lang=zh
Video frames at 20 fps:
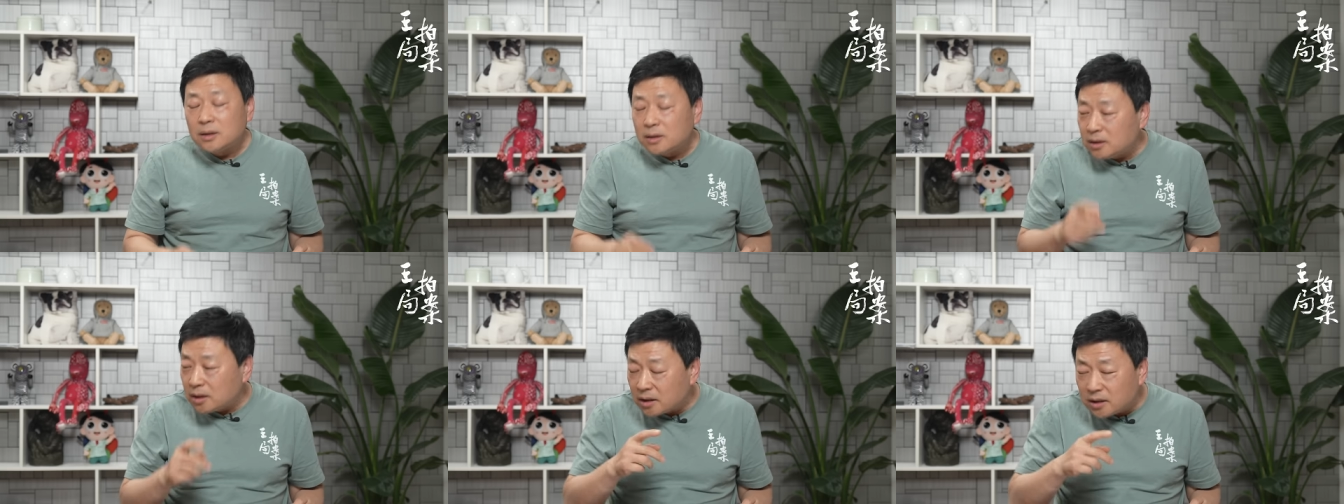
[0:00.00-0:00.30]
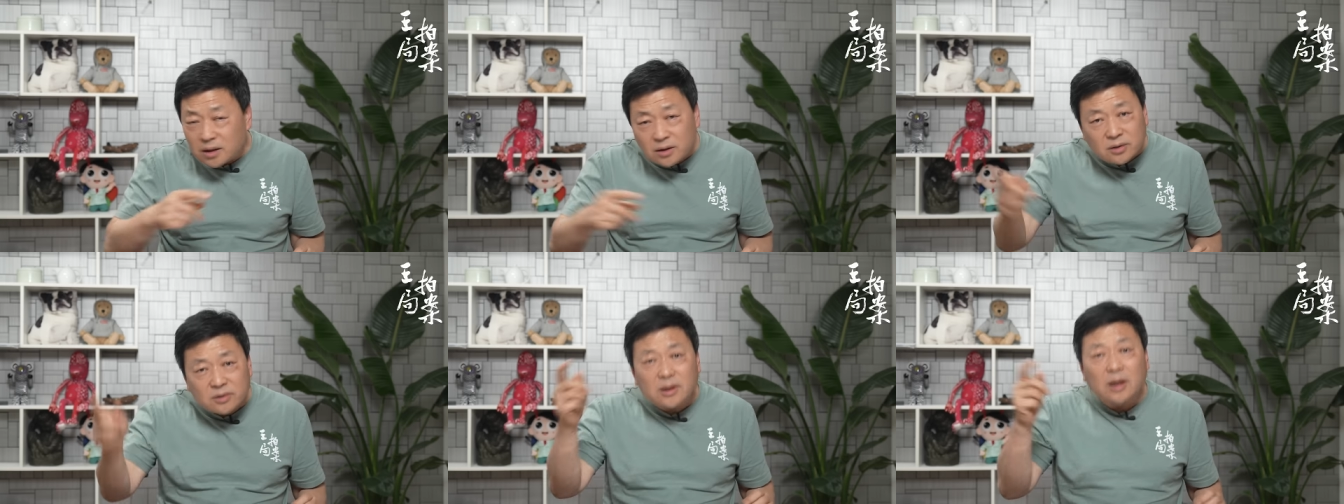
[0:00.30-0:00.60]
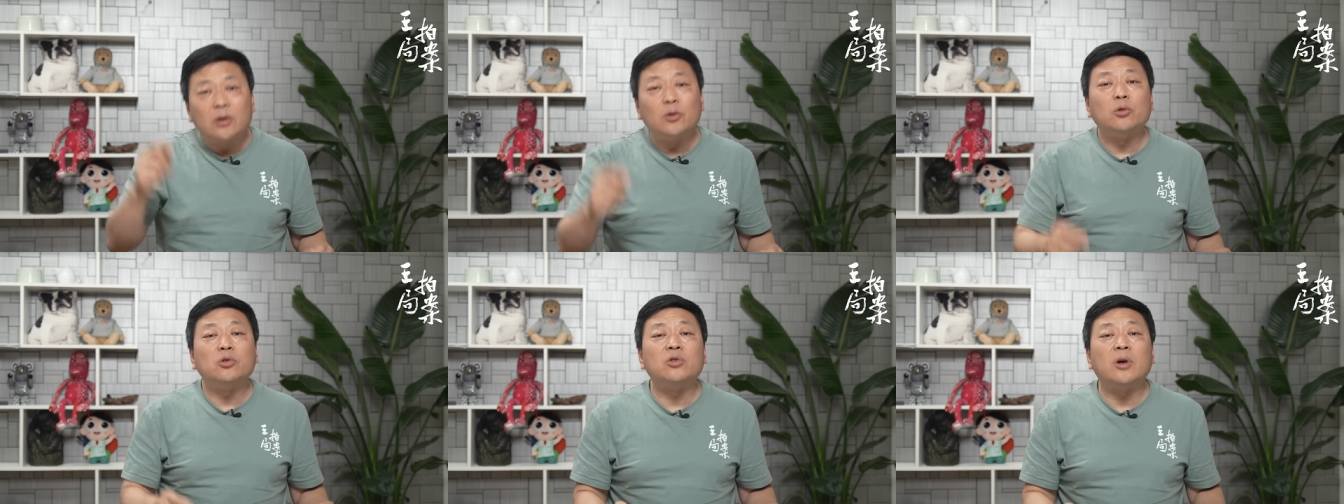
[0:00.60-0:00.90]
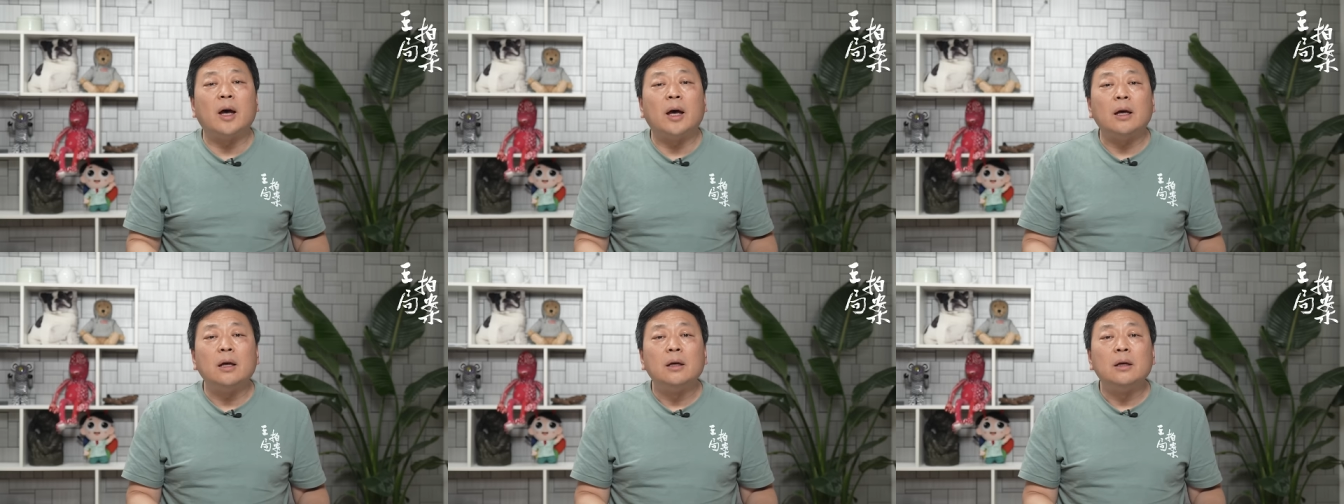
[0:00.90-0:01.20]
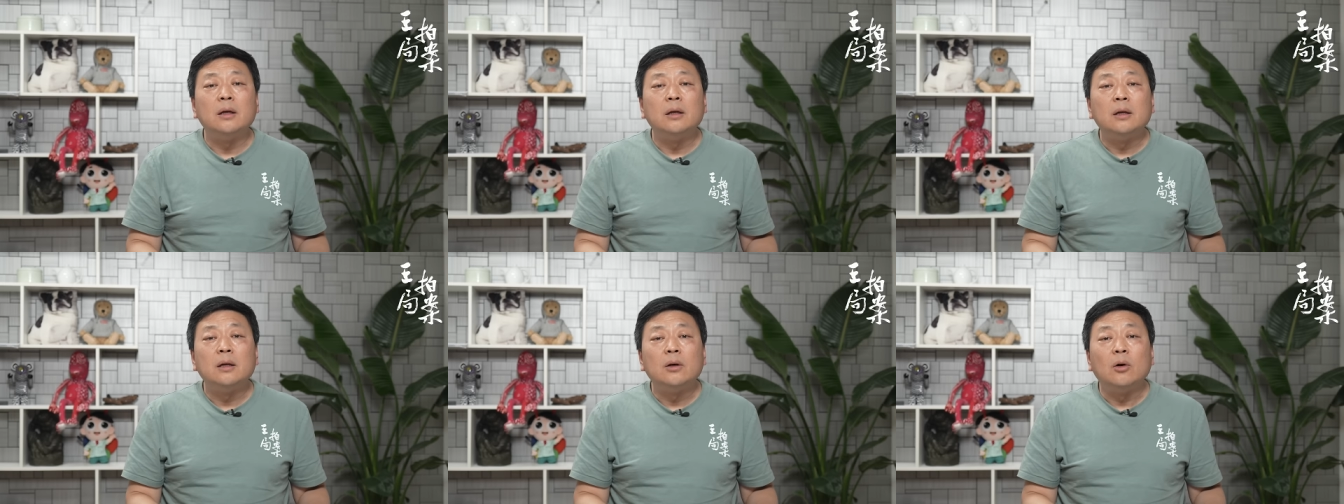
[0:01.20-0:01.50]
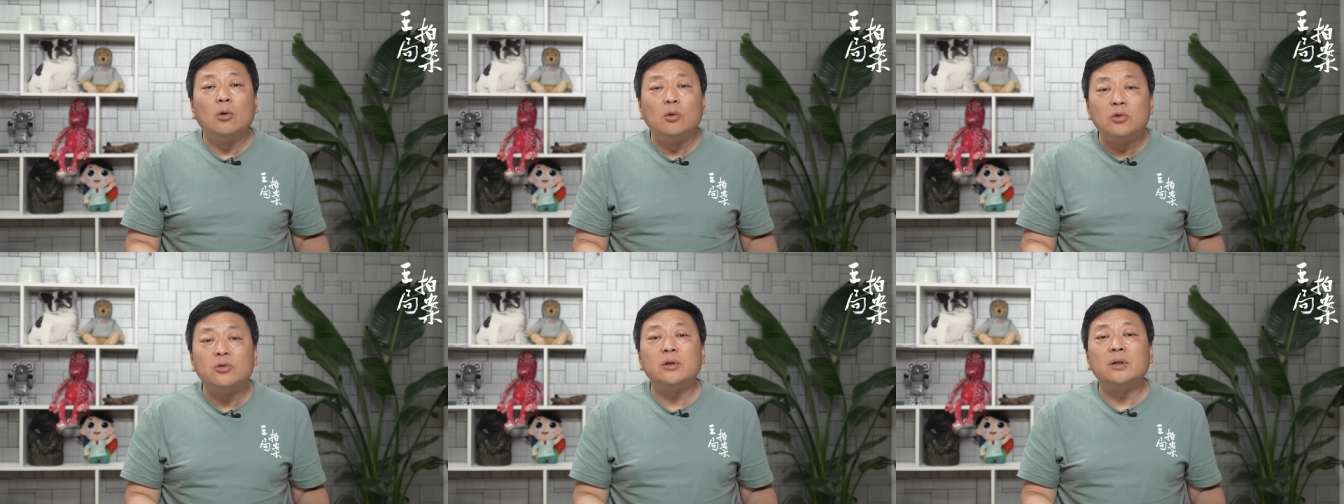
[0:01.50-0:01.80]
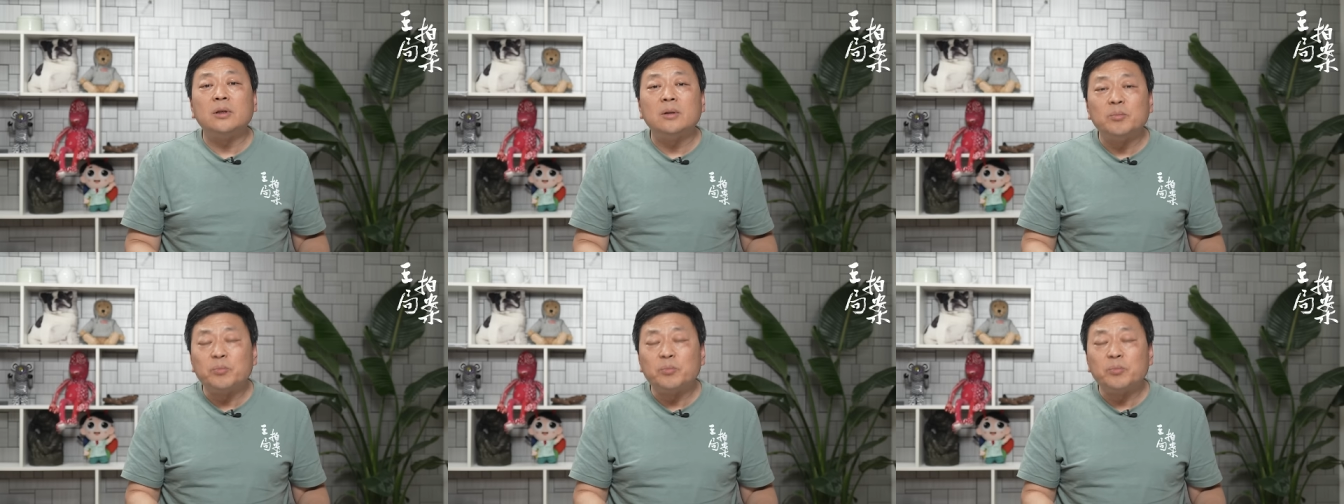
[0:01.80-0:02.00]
也一直在流窜红军。